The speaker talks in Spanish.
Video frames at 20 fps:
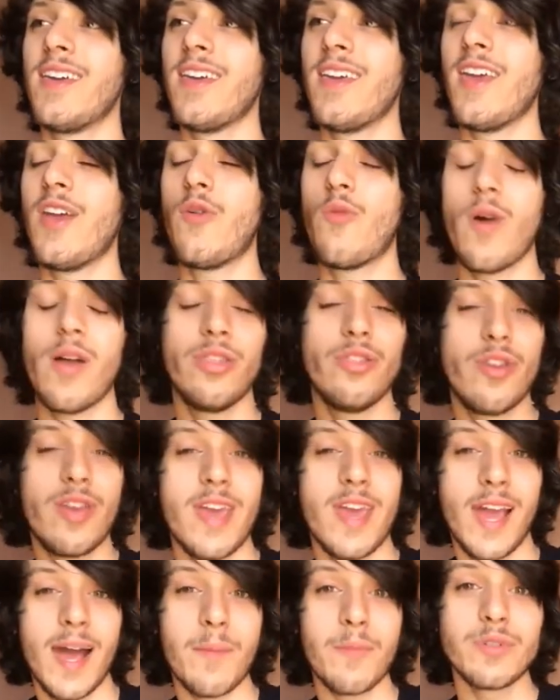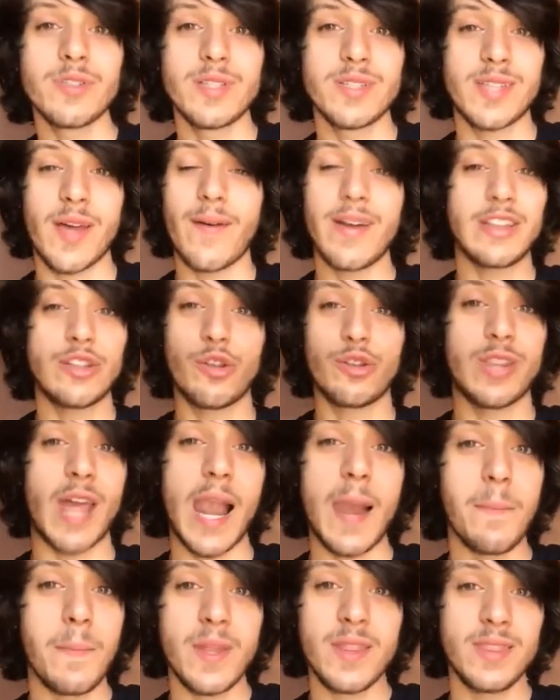Y cuando llegamos estaba
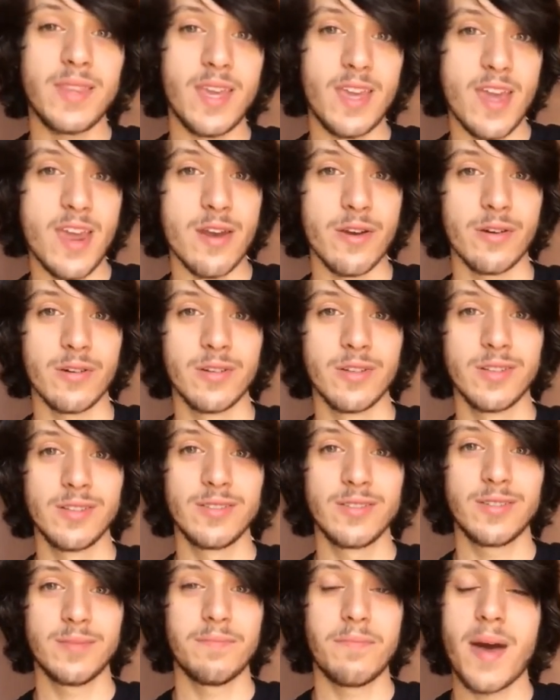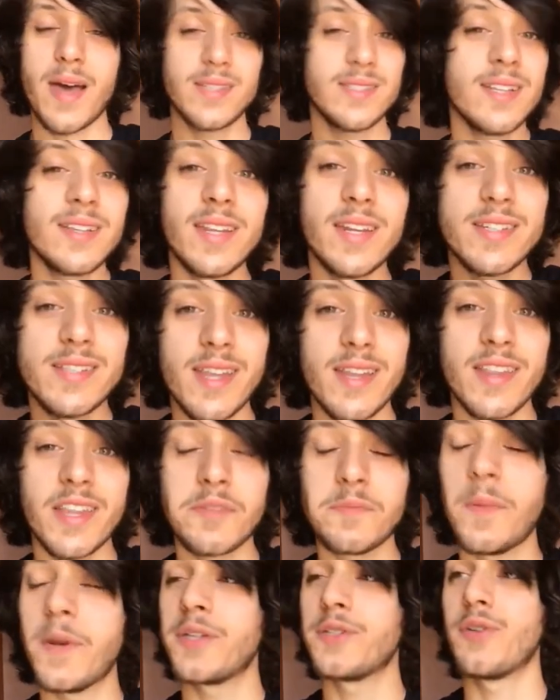totalmente lleno. Más de
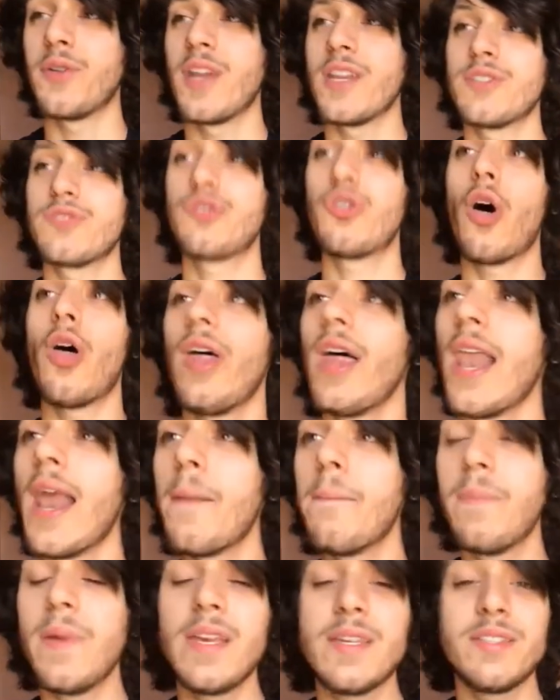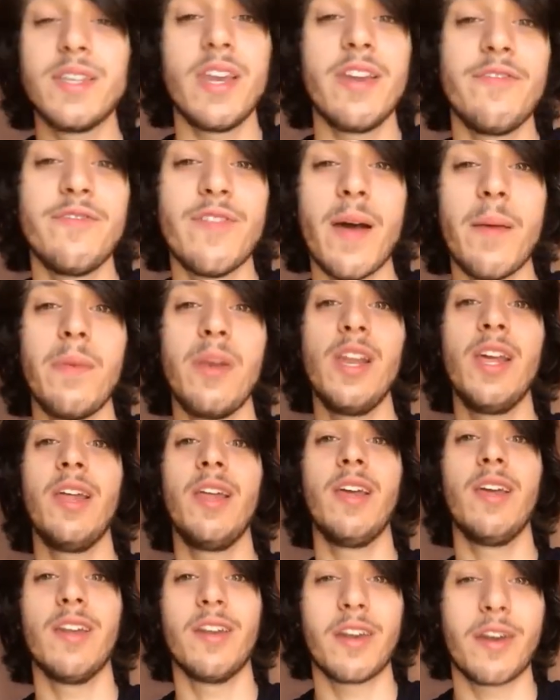300 personas, toda la Big City
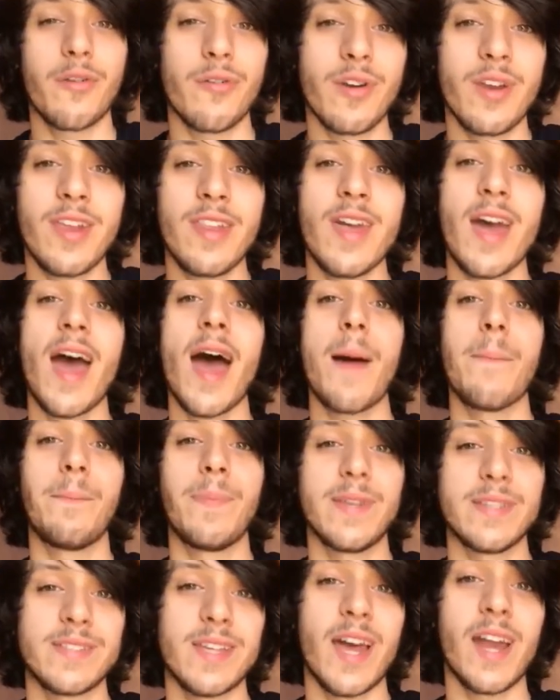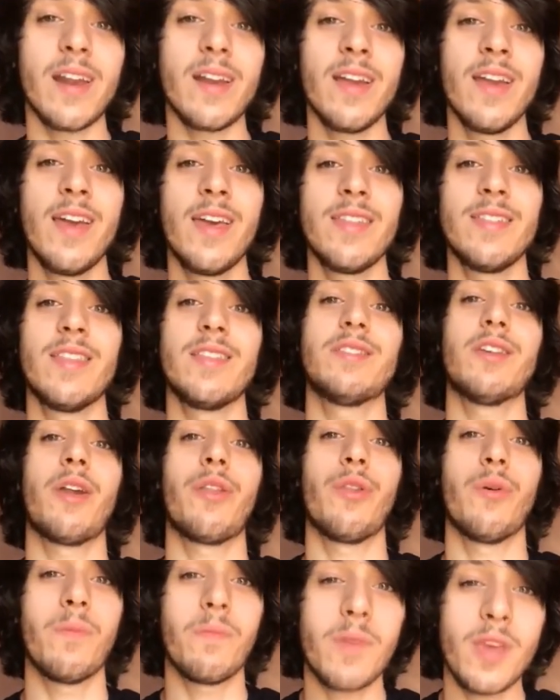Family reunida a pesar de
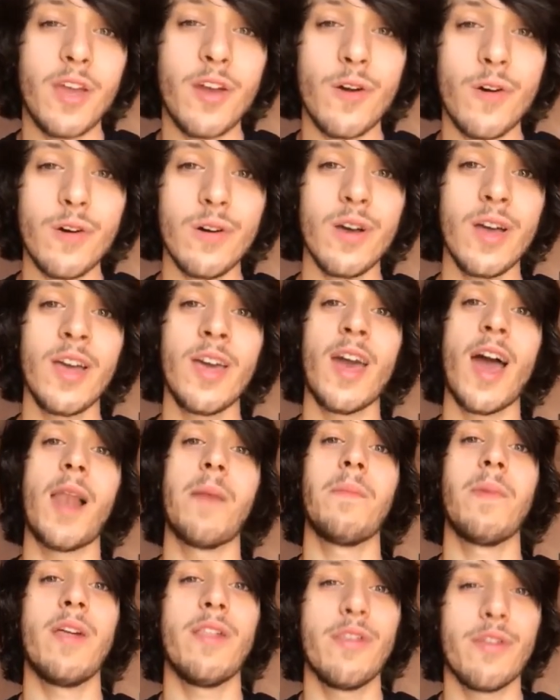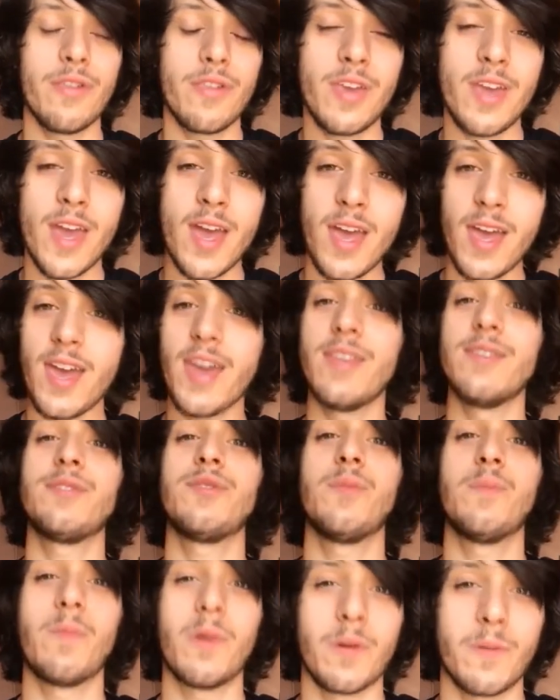ser domingo al mediodía en
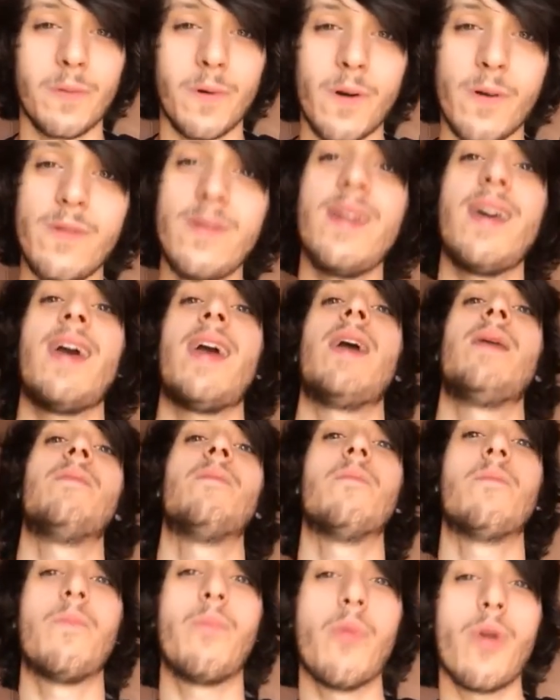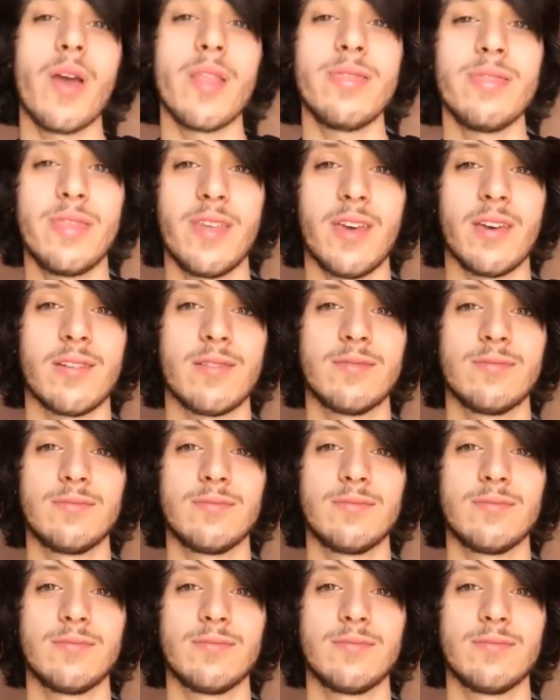Super Bowl en Puente.